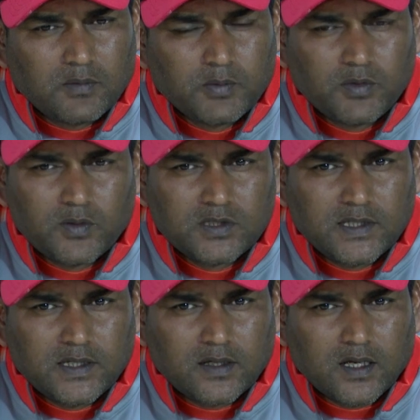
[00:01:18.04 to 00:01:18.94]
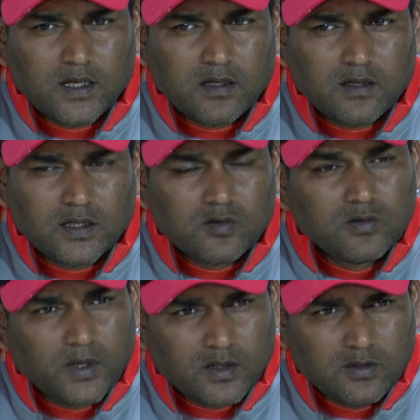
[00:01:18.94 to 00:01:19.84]
আমি বলবো যে এটা
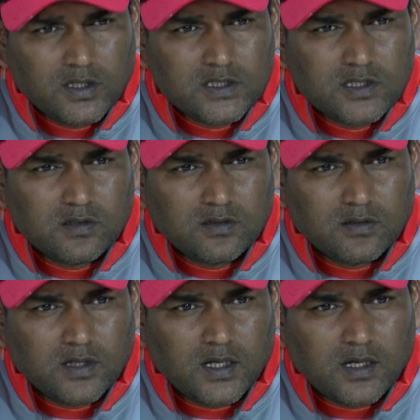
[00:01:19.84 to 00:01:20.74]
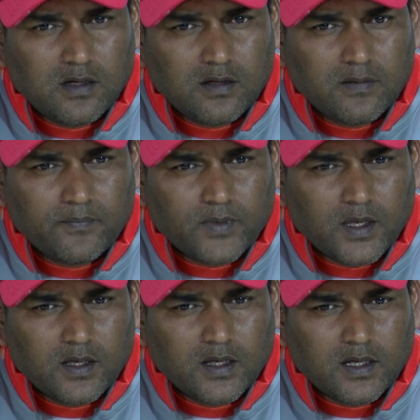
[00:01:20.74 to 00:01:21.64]
খুবই ভালো উইকেট ছিল
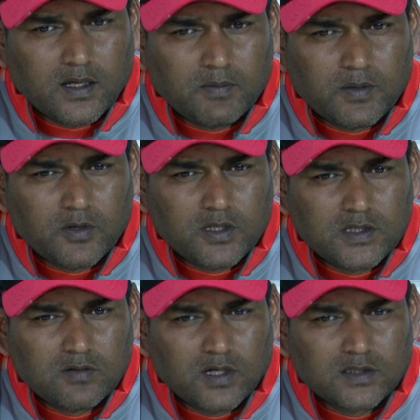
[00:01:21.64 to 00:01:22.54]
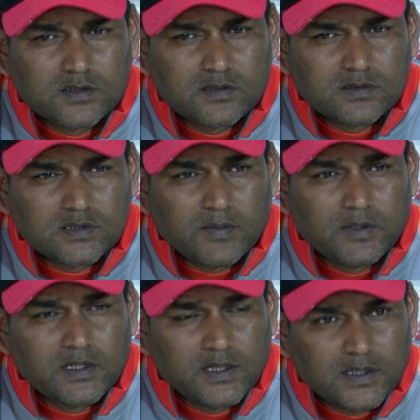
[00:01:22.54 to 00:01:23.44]
এখানে আমার মনে হয় যে ওয়ান
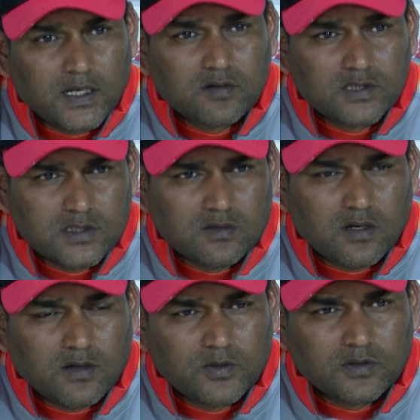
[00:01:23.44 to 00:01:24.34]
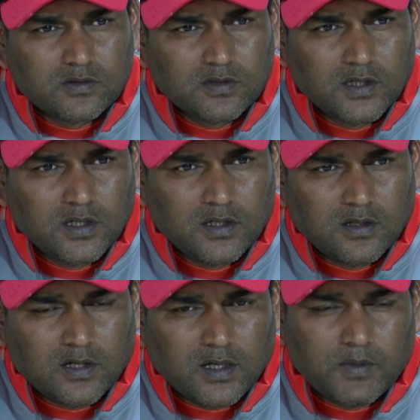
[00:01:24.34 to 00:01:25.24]
সেভেন্টি এইটি রানও চেজ করার মতো
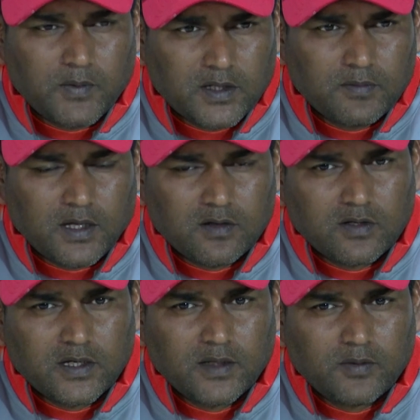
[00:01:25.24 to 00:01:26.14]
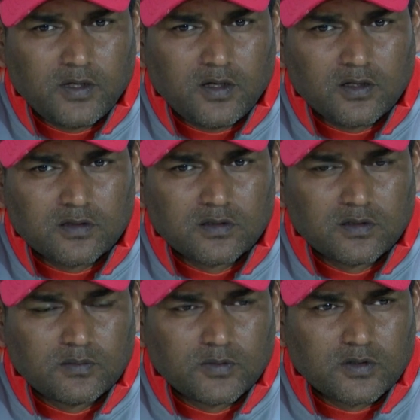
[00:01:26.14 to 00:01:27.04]
আমরা ব্যাটিং ভালো করি নেই বলে হয়তো
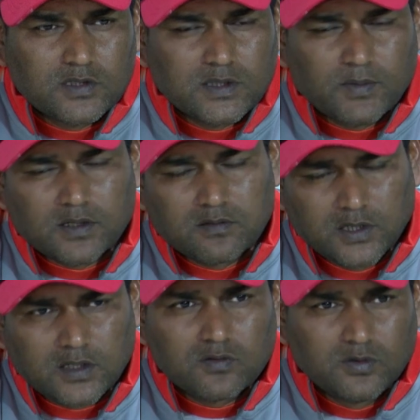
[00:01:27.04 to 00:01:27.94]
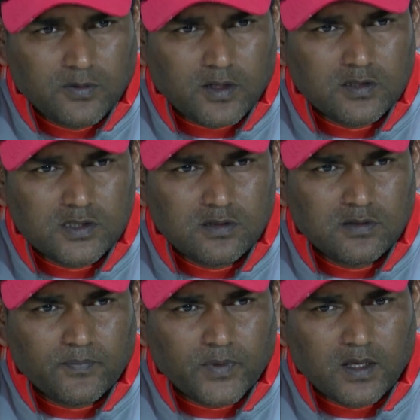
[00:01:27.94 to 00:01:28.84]
মনে হচ্ছে বাট উইকেট খুবই ভালো ছিল
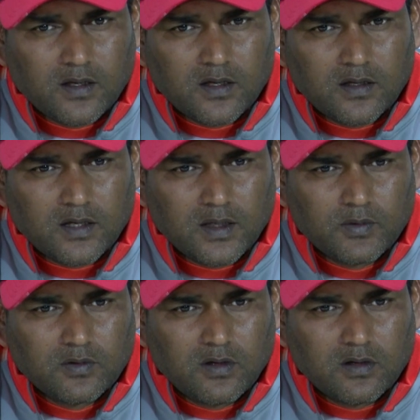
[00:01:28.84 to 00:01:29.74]
এবং